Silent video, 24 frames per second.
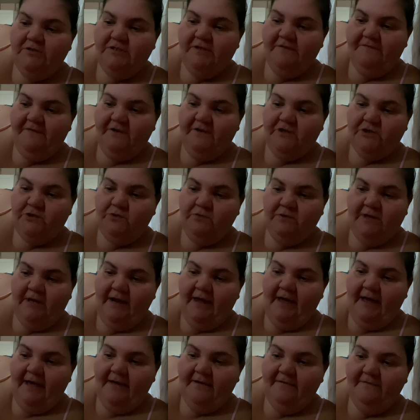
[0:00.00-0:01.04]
se faccio
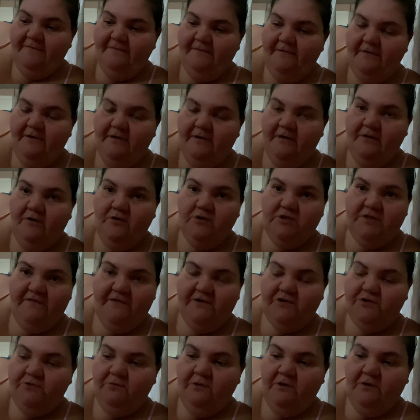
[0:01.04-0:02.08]
una live o se
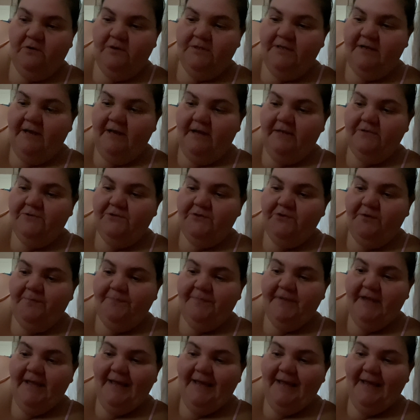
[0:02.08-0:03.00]
faccio qualcos'altro,